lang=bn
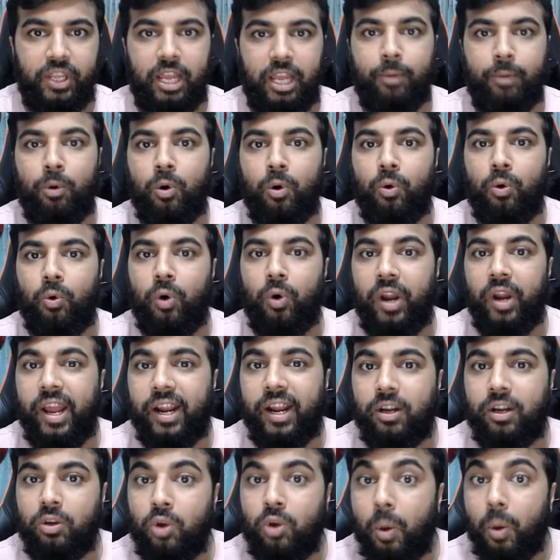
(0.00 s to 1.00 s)
এবং অনেক
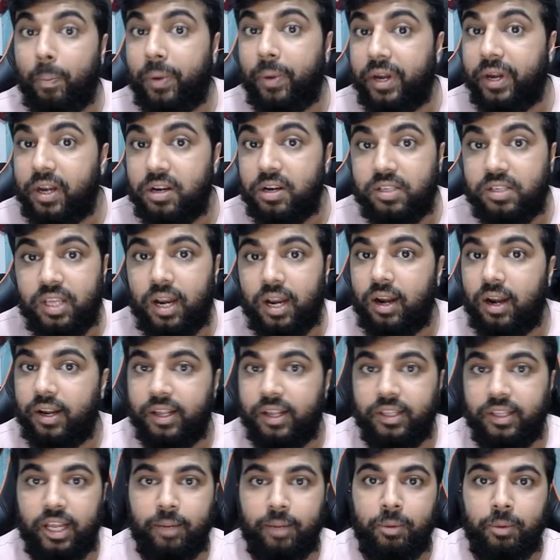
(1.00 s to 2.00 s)
টপ রেটেড সেলারকে
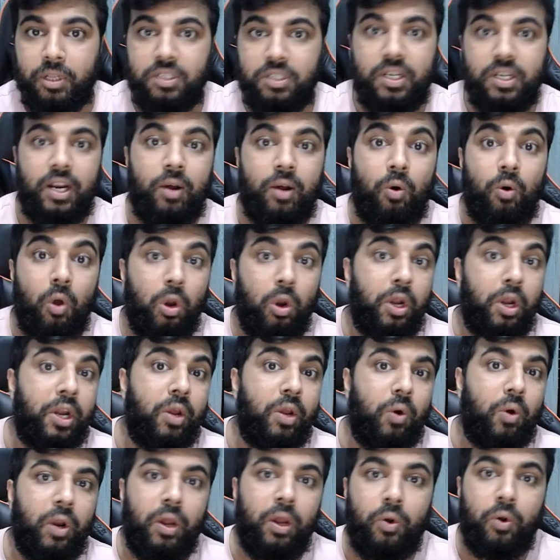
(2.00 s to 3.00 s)
দেখবেন যারা অলরেডি
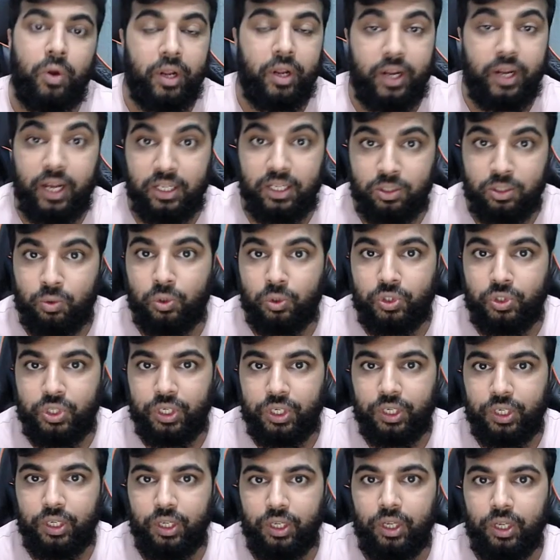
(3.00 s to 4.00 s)
অনেক অনেক কাজ করছে
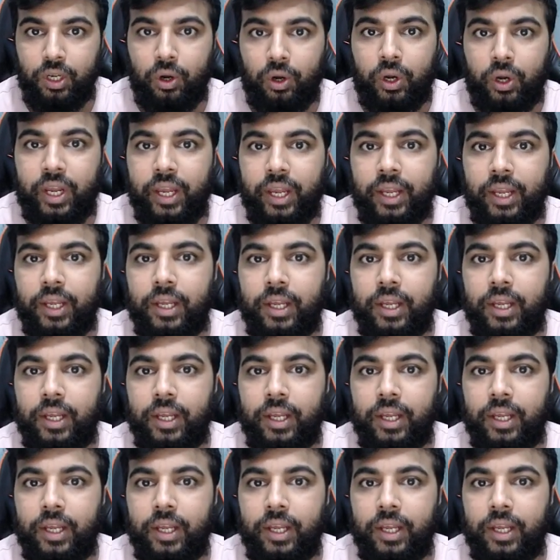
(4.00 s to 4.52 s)
ওকে